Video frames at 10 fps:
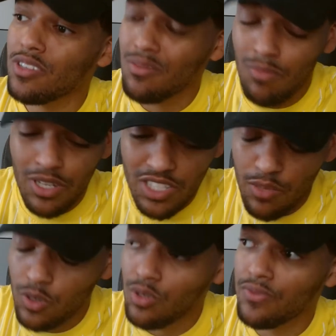Machst immer
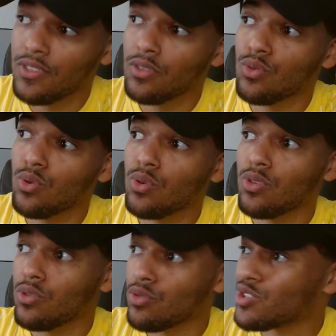noch viele Tore,
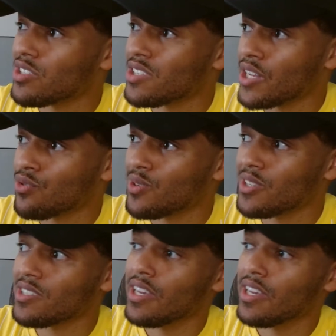du schießt Hattricks.